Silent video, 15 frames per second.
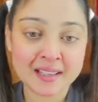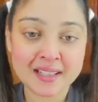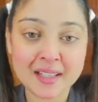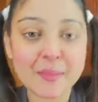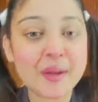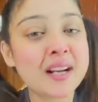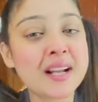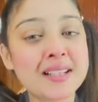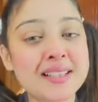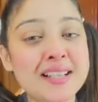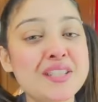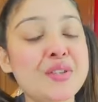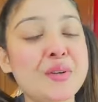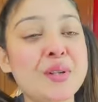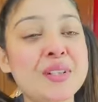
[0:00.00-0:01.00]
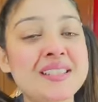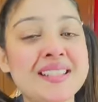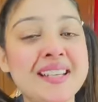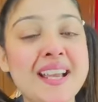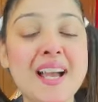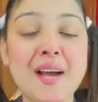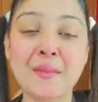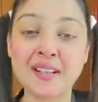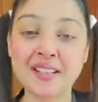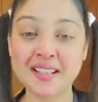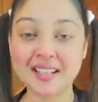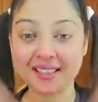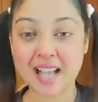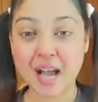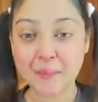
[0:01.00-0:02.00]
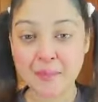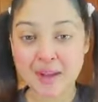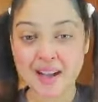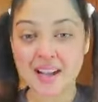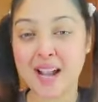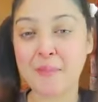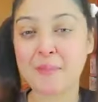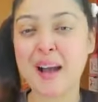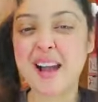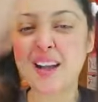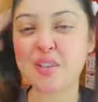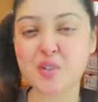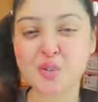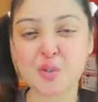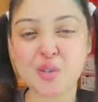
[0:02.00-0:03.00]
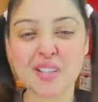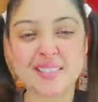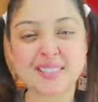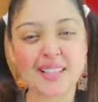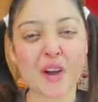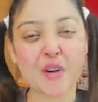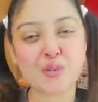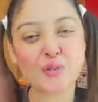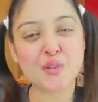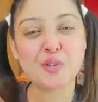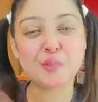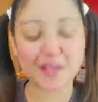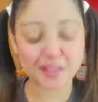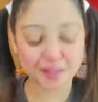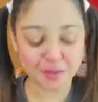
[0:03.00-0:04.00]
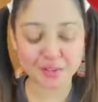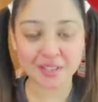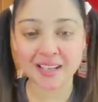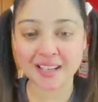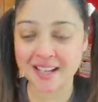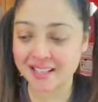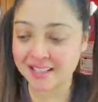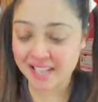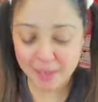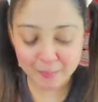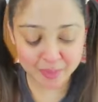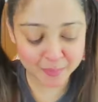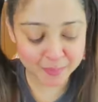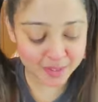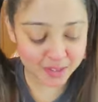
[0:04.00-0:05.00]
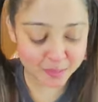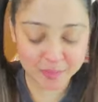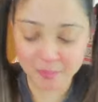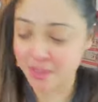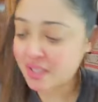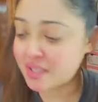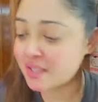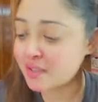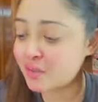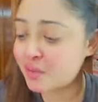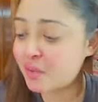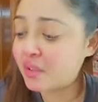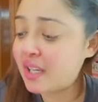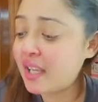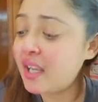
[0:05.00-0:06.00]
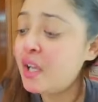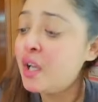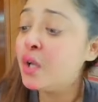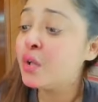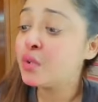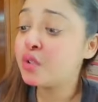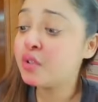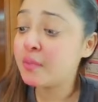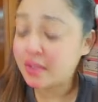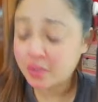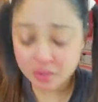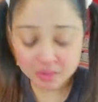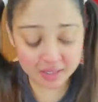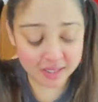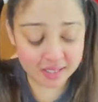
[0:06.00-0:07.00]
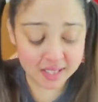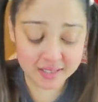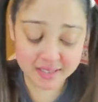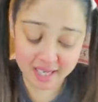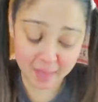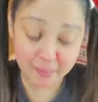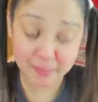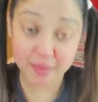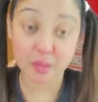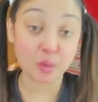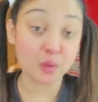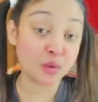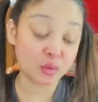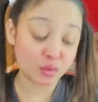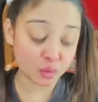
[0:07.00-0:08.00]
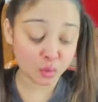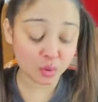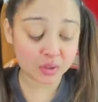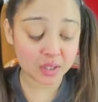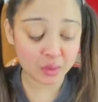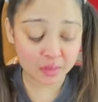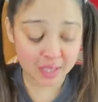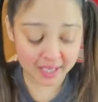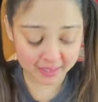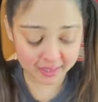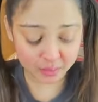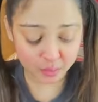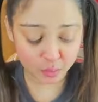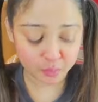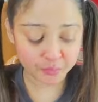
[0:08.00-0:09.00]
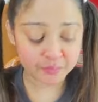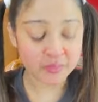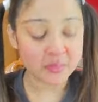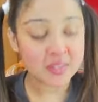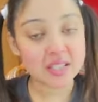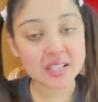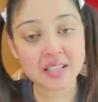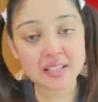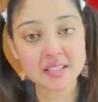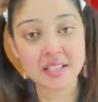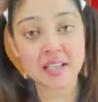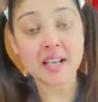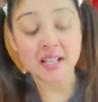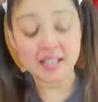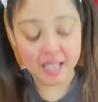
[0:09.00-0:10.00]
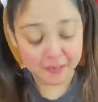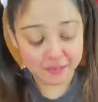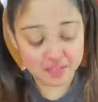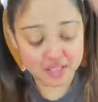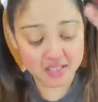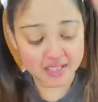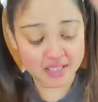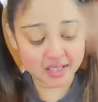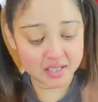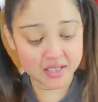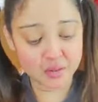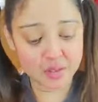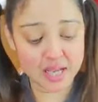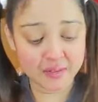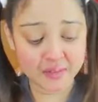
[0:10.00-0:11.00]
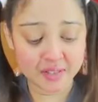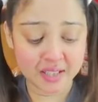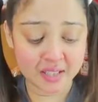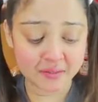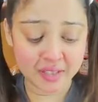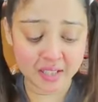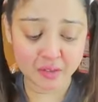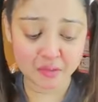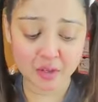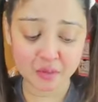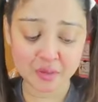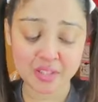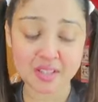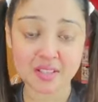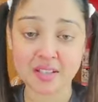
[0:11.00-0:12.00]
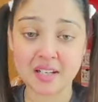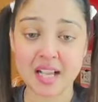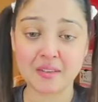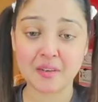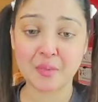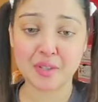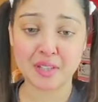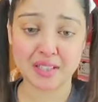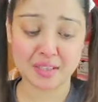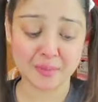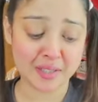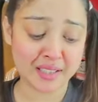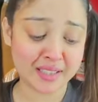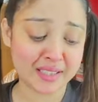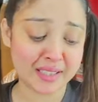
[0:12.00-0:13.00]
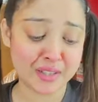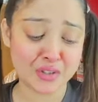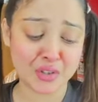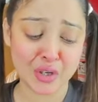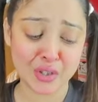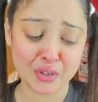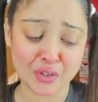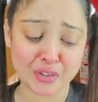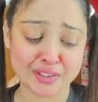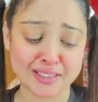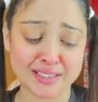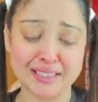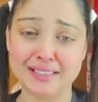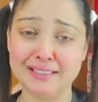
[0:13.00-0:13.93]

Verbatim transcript: রিবানাতে চলছে আমাদের ধামাকা ভাঙচুর ডিসকাউন্ট শুধুমাত্র দারাজ অ্যাপের মাধ্যমে পারচেস করলে শুধুমাত্র দারাজ অ্যাপে অন্য কোথাও না কিন্তু ঠিক আছে লাইভটা যারা দেখছেন একটু লাইভে লাভ লাইক পাও দিয়ে লাইভের পর দেখতে পারি কে কে জয়েন করছিলেন